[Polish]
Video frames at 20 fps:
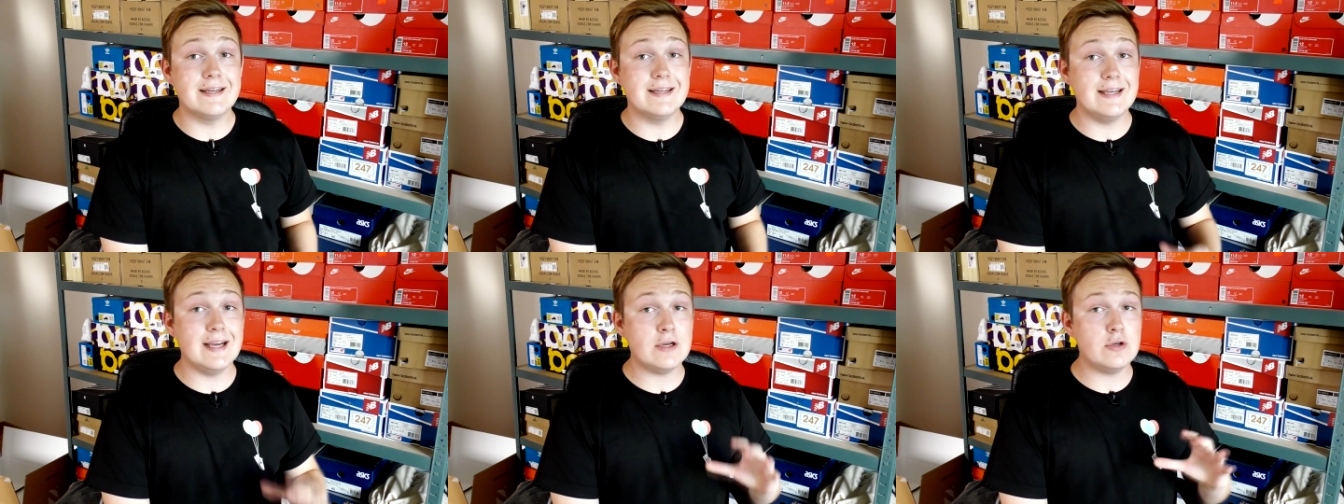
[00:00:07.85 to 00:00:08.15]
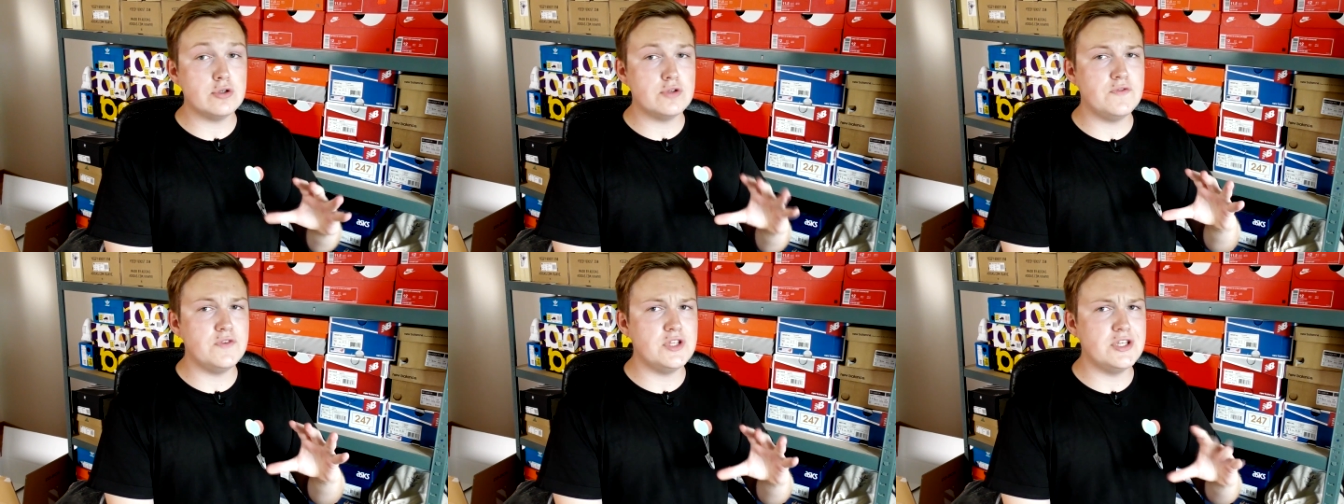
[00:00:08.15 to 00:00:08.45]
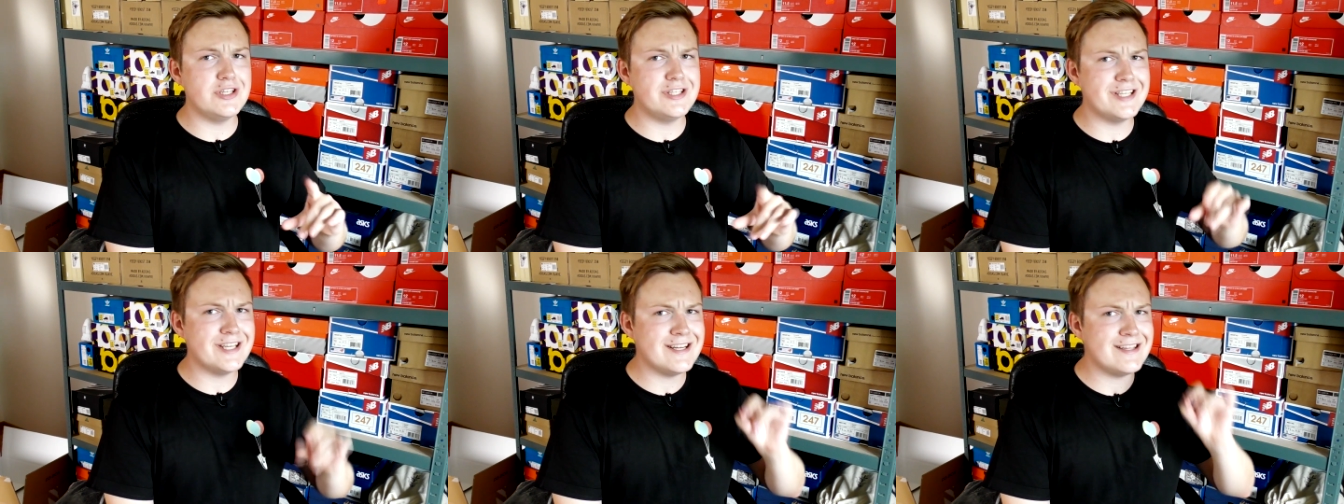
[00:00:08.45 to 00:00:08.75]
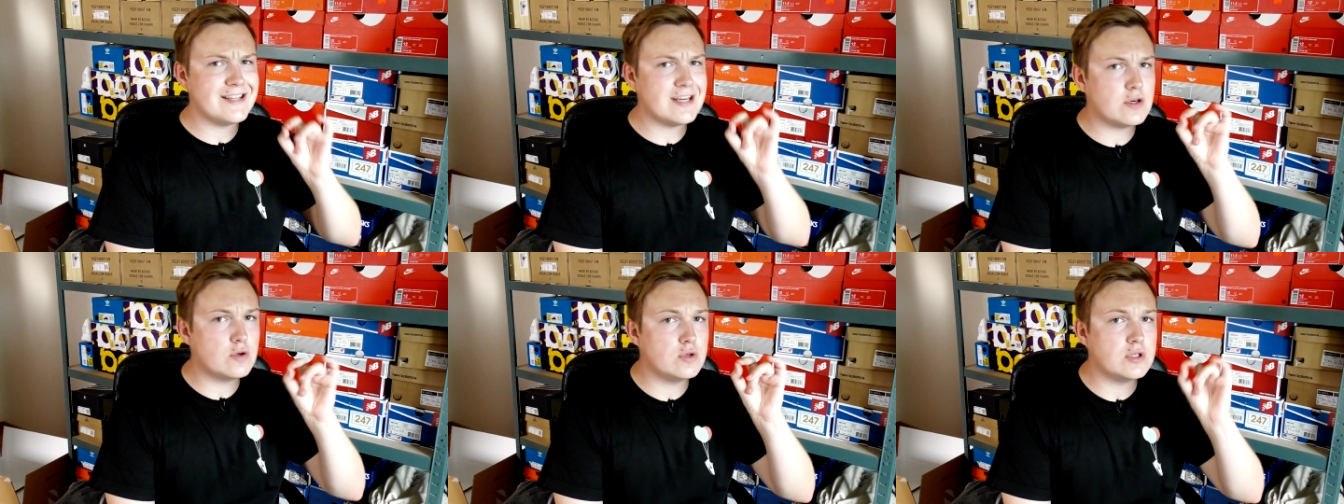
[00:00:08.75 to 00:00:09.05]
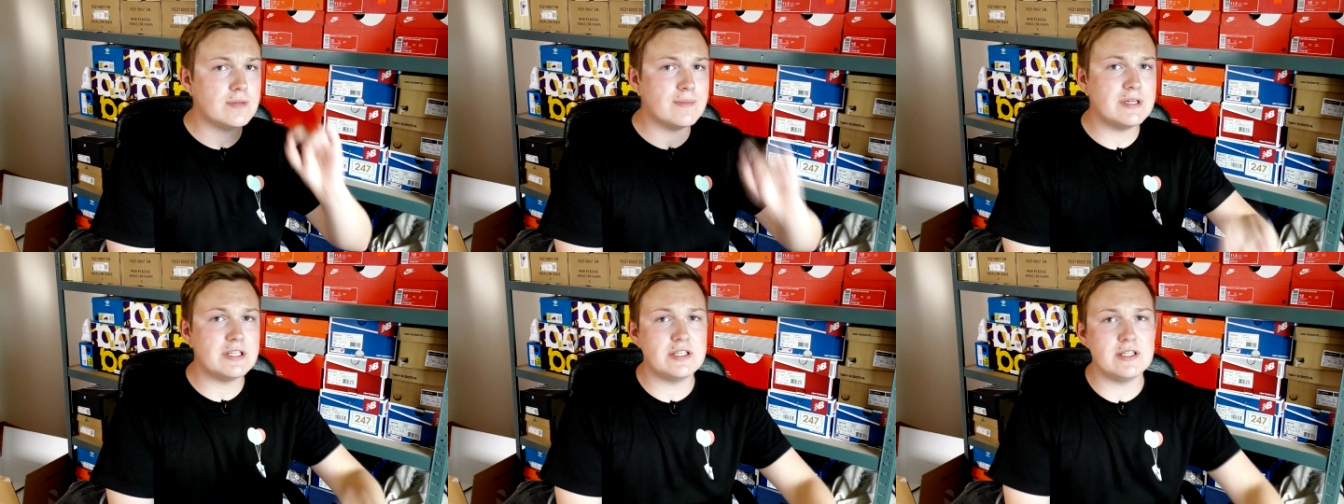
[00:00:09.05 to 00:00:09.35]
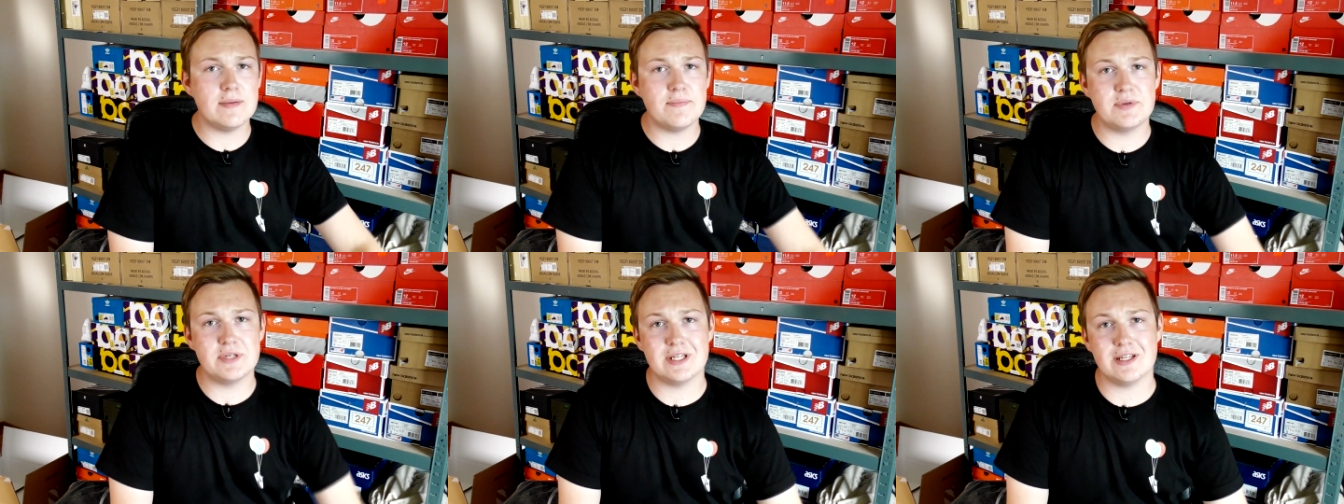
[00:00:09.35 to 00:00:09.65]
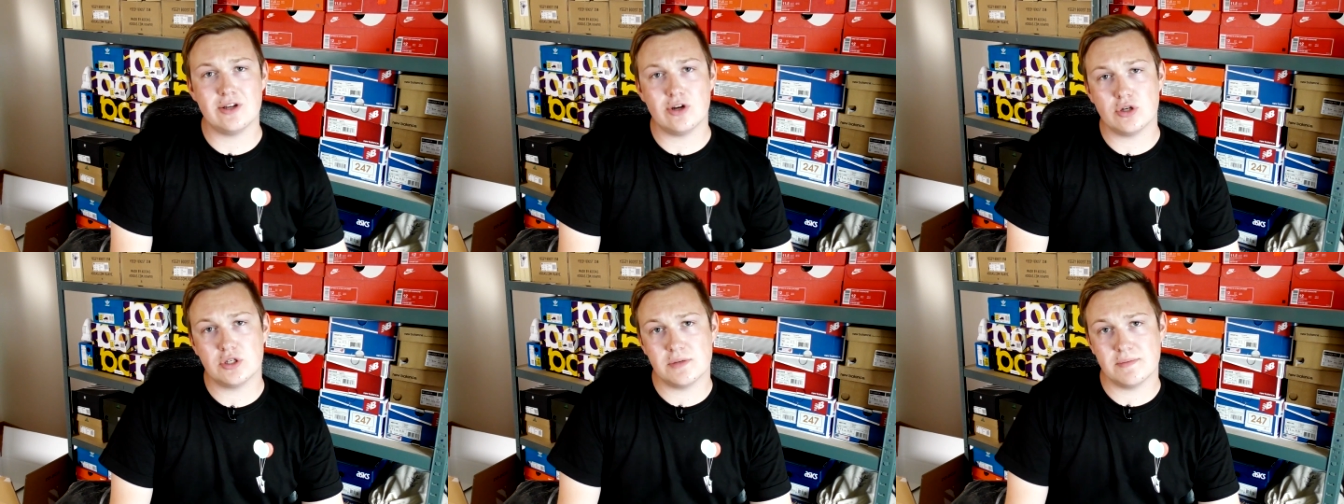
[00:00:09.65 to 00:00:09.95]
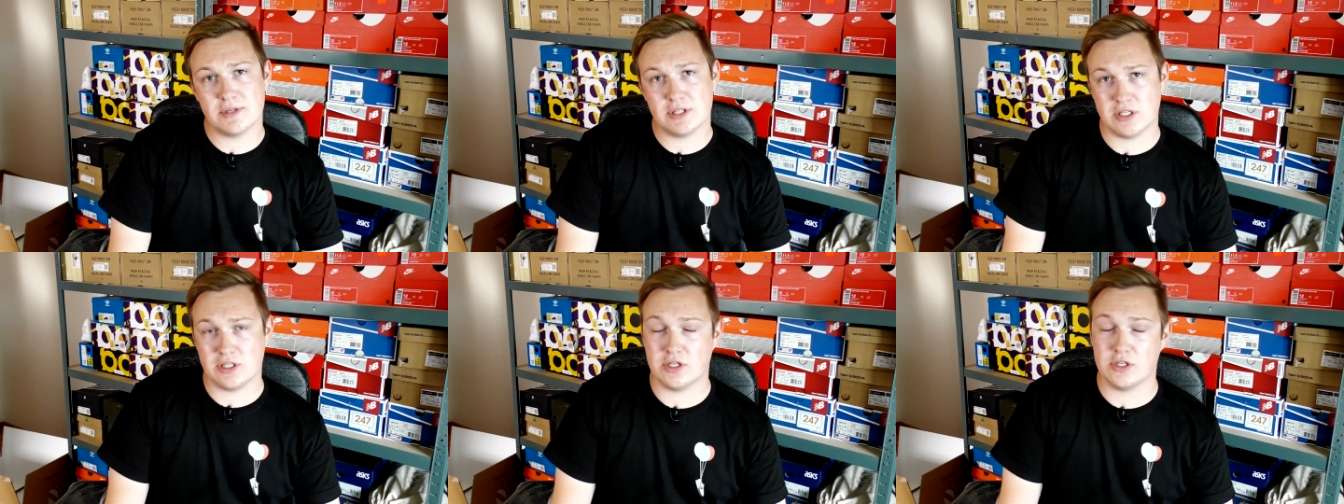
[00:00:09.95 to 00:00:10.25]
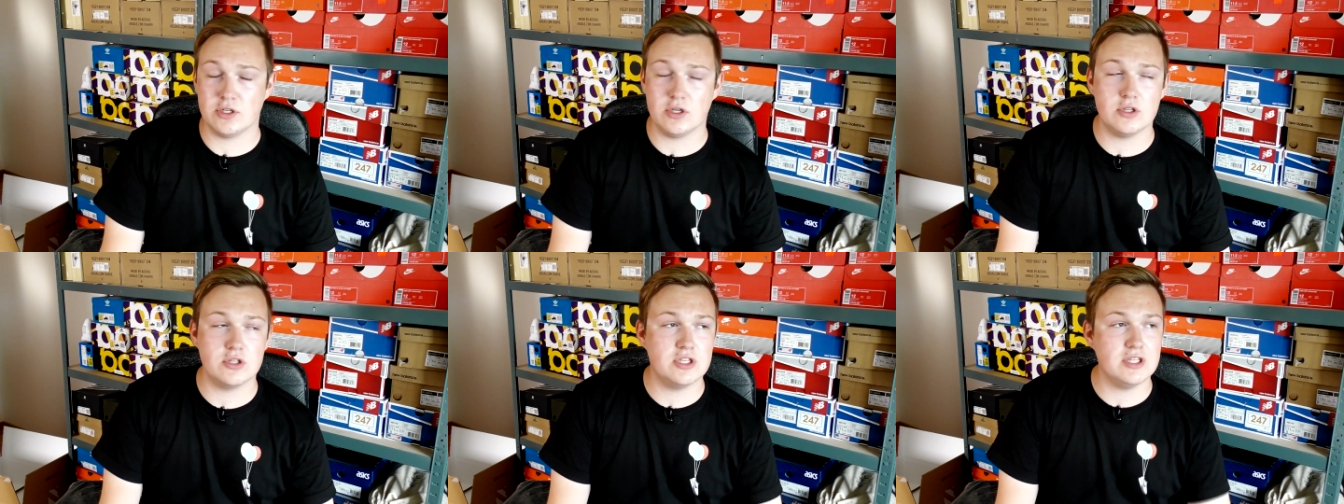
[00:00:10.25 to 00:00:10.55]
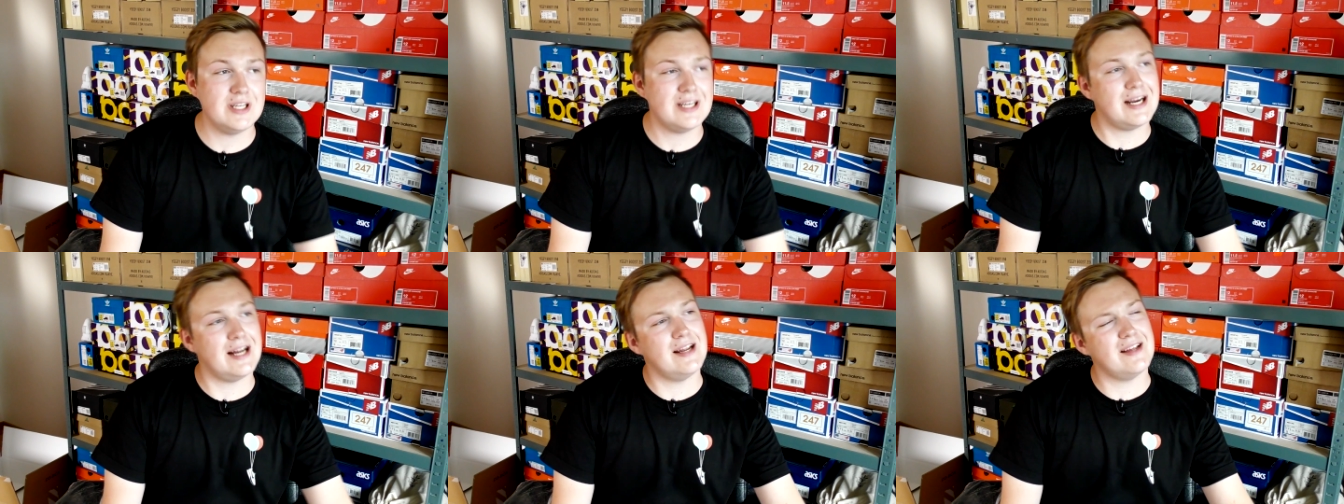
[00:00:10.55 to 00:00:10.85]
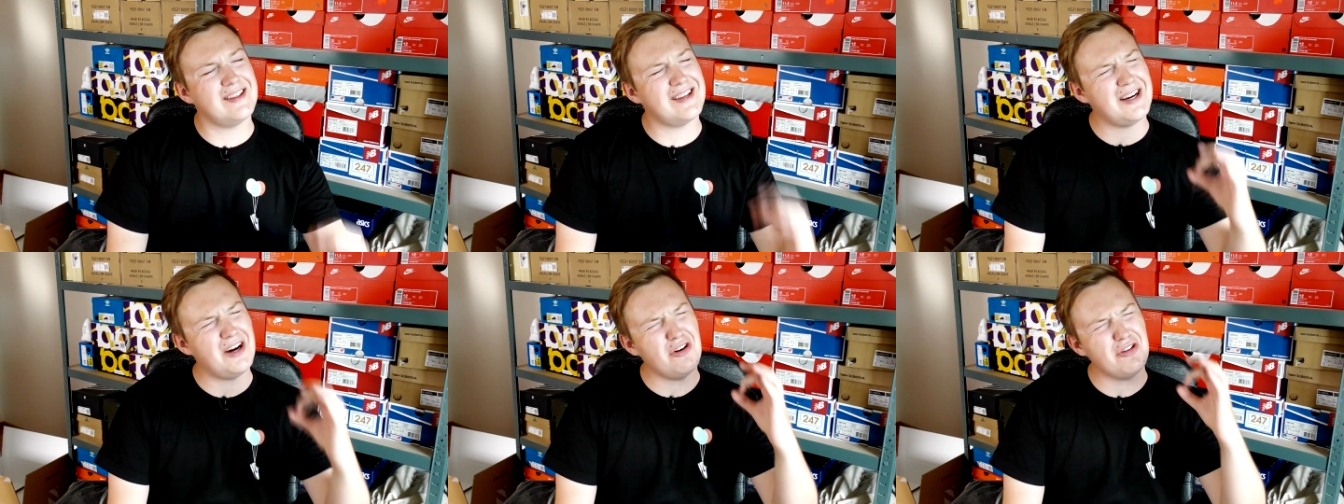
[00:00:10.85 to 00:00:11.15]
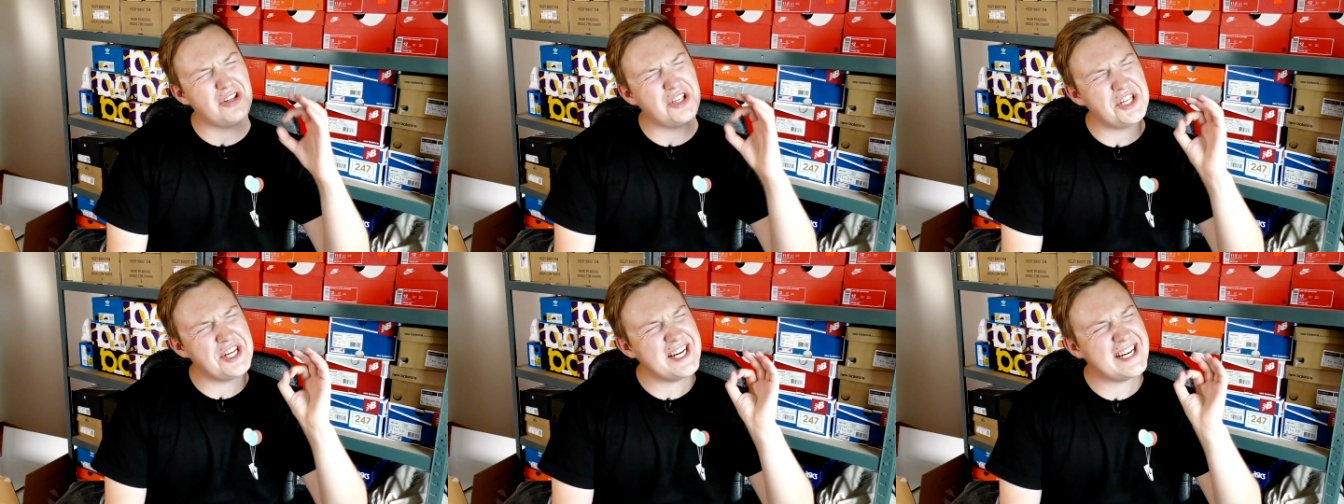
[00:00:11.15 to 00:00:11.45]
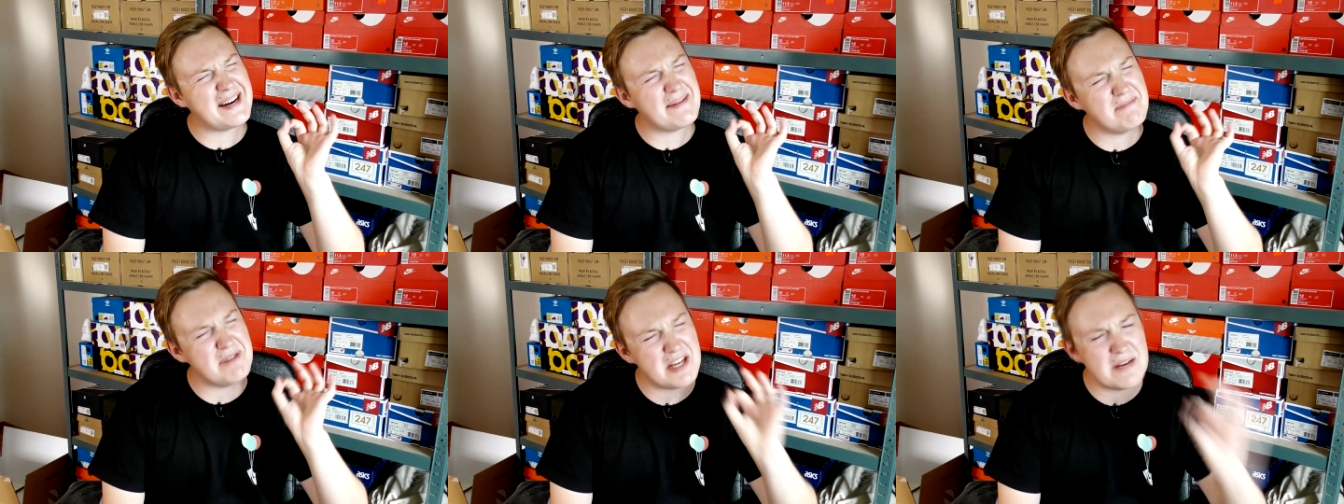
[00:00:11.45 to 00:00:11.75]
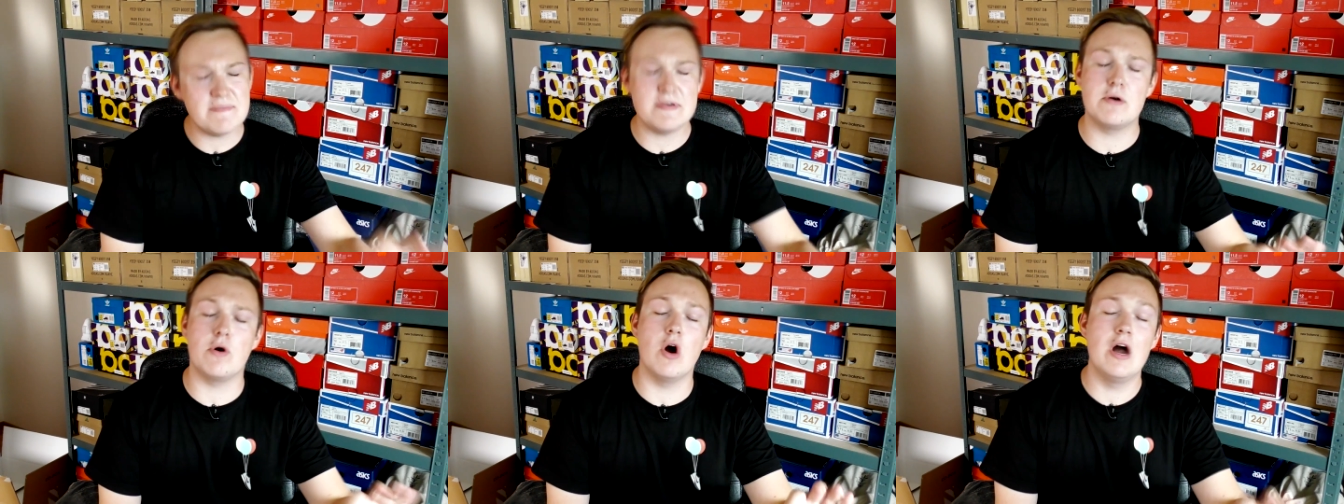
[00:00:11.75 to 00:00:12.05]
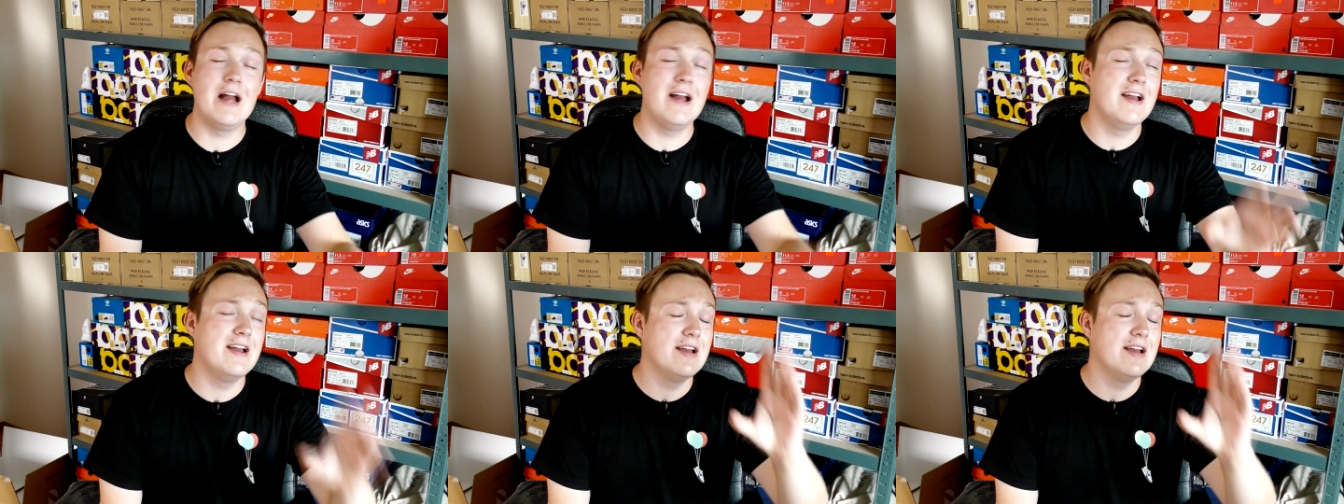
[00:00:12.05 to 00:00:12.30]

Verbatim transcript: Jak już widzicie, na górze macie napisane o czym jest dzisiejszy odcinek, ale tego odcinka by nie było,